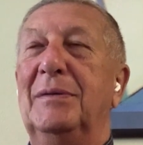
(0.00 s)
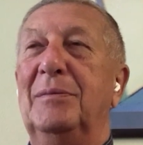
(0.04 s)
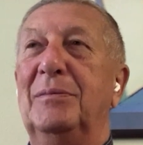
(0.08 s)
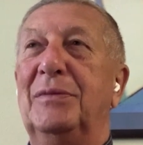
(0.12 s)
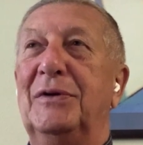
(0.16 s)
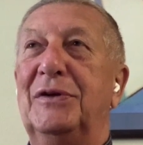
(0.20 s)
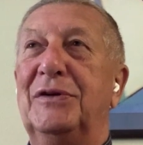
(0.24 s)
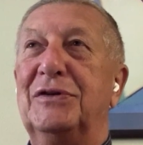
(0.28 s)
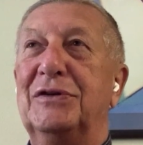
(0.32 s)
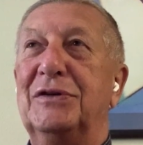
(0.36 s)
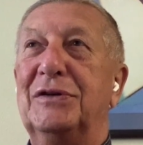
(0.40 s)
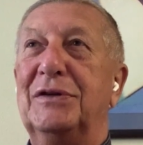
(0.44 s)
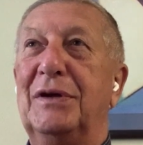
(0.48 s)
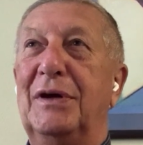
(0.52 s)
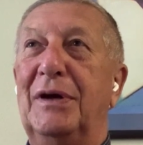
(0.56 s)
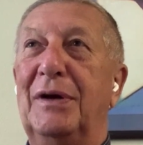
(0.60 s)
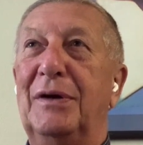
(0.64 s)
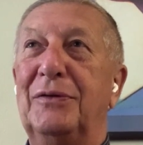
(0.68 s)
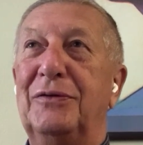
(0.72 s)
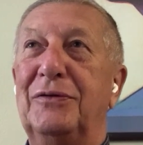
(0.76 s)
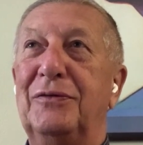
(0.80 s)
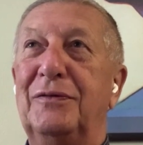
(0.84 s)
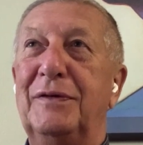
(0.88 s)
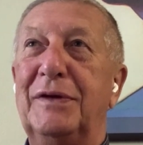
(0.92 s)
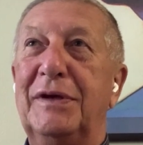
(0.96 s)

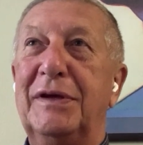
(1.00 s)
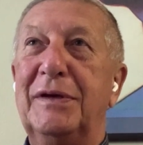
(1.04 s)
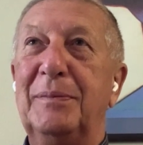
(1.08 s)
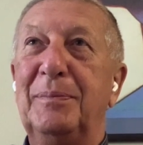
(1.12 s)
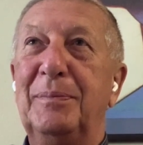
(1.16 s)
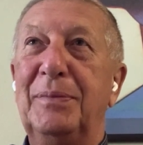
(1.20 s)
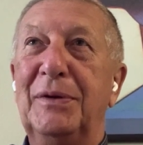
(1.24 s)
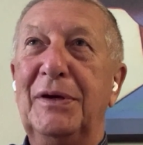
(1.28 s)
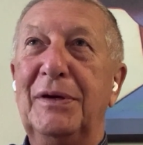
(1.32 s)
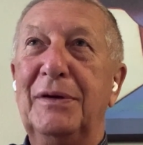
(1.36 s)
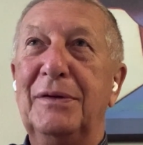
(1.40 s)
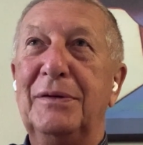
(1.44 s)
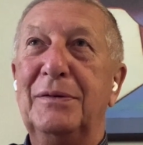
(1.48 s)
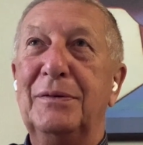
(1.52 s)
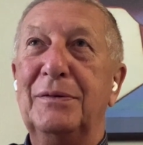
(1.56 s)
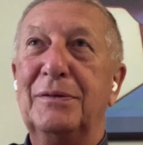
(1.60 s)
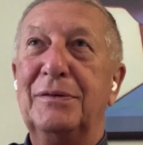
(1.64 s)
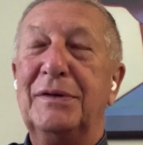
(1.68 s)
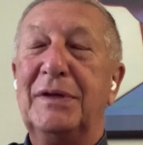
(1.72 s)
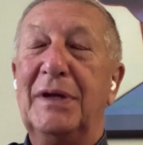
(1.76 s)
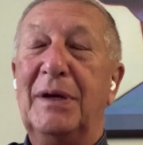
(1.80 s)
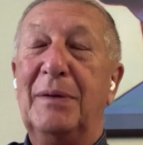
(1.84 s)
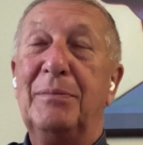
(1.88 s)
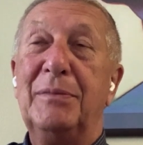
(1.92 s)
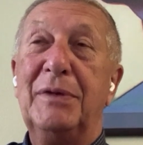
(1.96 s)
почитают Википедию,
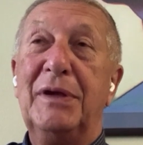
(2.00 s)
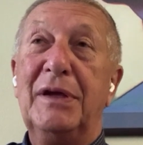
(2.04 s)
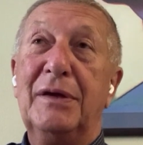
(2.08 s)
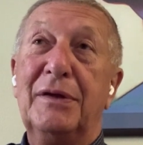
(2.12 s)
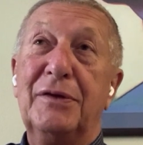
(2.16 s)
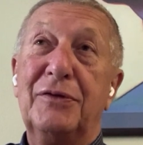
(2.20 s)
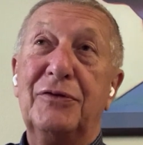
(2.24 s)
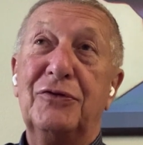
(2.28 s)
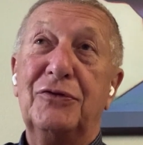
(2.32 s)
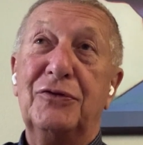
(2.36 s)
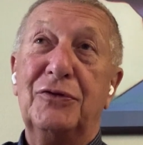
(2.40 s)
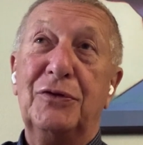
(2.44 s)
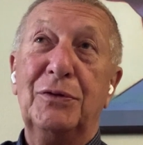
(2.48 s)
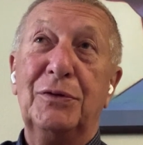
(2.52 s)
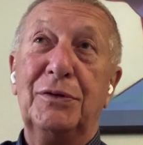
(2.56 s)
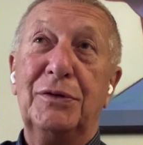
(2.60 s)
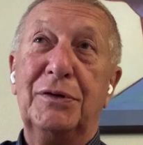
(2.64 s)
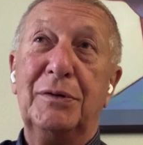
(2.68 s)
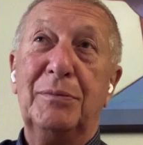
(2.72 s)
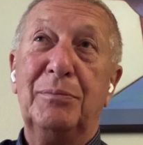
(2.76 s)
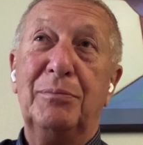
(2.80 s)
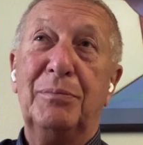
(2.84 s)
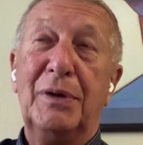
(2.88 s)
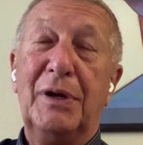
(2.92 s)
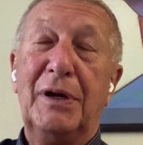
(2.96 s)
там есть
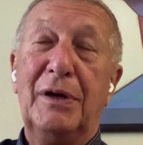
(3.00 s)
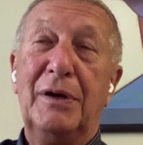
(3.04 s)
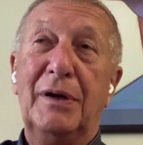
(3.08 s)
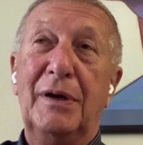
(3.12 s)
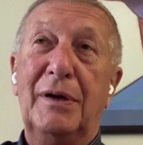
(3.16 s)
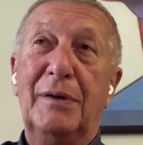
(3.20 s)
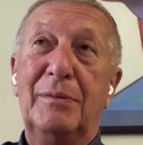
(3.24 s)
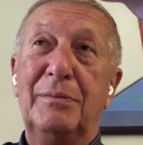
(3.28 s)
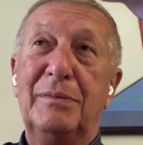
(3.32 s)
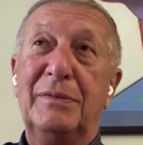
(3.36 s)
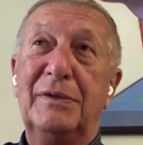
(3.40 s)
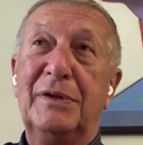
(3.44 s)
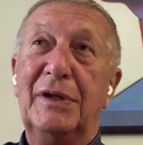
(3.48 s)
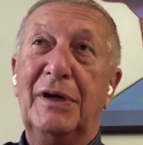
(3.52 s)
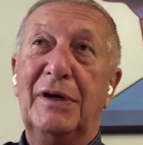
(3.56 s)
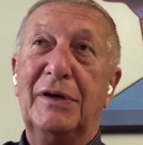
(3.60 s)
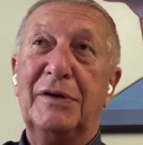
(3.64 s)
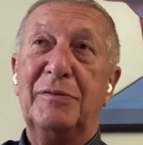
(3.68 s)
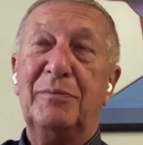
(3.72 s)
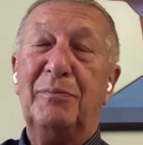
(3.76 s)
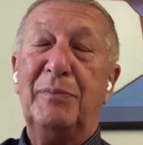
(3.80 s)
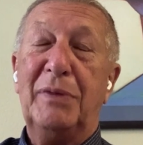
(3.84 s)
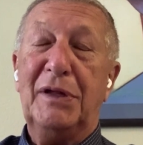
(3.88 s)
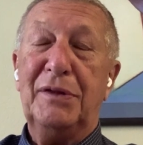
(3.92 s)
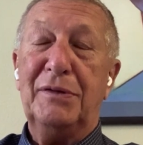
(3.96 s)
что-то про
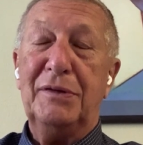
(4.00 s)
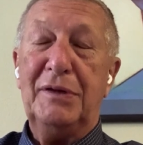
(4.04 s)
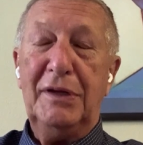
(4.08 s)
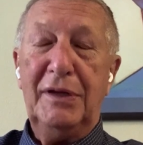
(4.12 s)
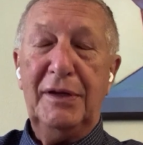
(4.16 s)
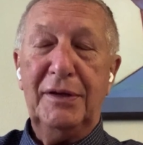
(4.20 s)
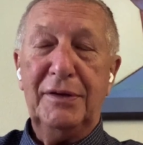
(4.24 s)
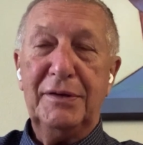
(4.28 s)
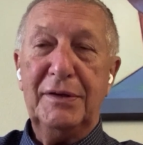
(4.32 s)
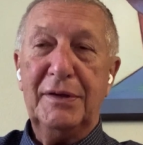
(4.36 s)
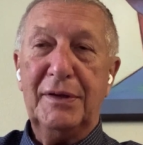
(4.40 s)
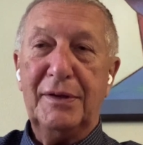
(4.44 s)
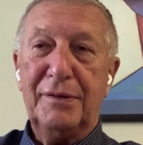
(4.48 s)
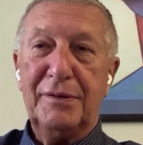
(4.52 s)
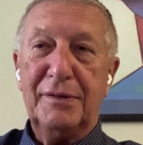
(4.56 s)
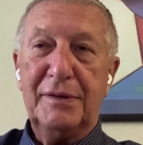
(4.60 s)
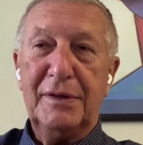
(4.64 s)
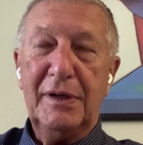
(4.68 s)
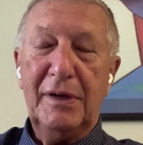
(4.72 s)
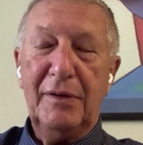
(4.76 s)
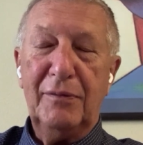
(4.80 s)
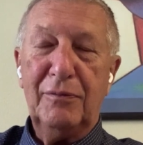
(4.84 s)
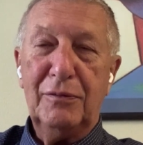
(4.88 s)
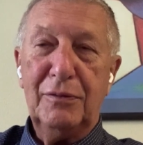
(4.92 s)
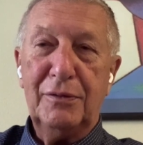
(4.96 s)
наш последний
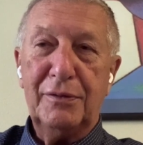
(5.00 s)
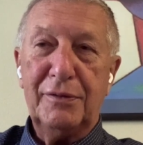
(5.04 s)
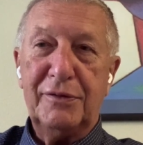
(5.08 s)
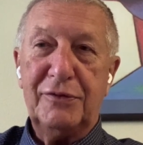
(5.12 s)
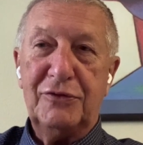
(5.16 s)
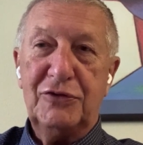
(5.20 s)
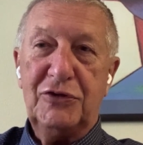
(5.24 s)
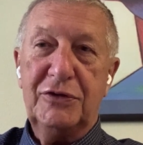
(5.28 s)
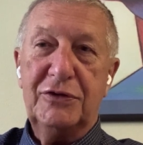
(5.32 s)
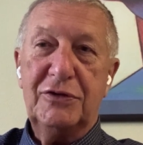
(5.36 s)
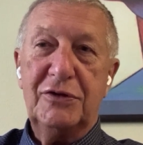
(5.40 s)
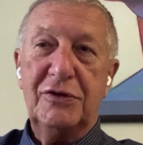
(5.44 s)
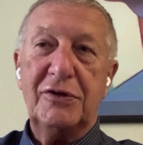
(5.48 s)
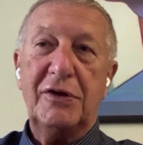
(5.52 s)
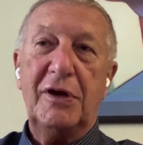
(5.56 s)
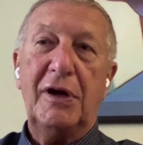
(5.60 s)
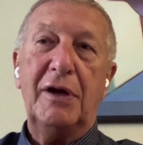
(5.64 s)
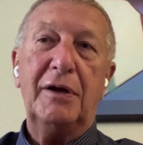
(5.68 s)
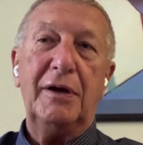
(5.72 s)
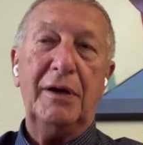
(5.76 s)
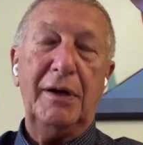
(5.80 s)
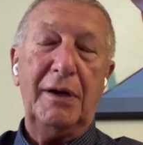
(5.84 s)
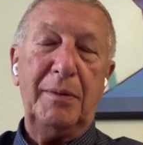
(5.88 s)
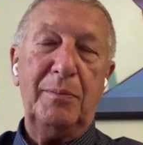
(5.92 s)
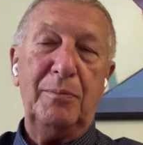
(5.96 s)
разговор с
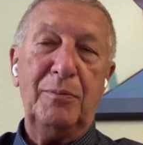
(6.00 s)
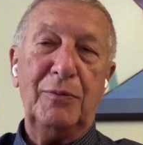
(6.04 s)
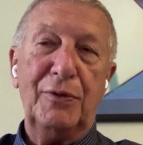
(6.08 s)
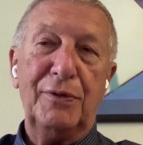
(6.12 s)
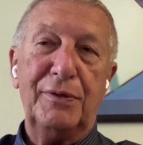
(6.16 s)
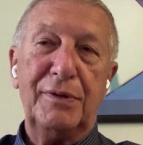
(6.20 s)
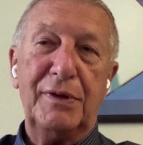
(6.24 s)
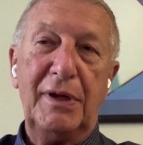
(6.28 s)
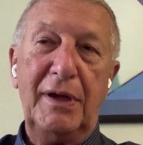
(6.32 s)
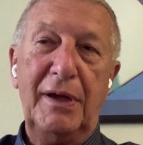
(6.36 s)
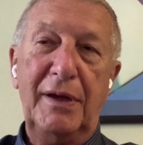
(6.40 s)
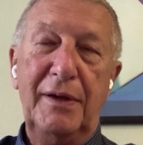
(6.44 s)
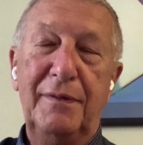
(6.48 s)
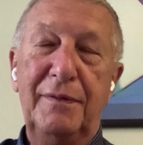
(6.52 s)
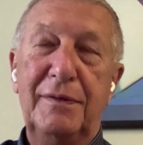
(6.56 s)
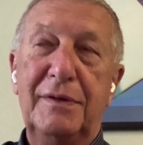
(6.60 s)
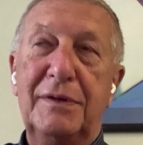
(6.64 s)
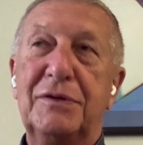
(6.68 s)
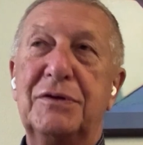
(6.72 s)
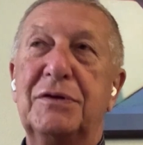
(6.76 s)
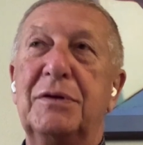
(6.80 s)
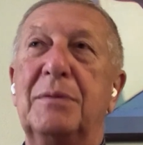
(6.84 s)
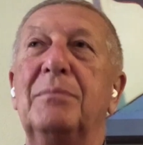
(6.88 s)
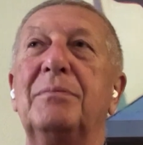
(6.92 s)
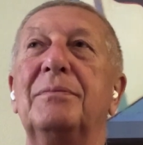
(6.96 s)
Захаром
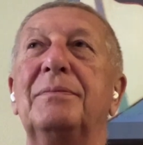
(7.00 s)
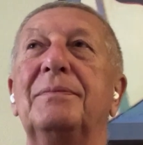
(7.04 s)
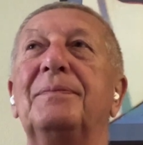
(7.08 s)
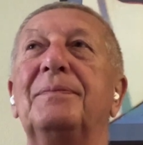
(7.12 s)
Мусаевичем.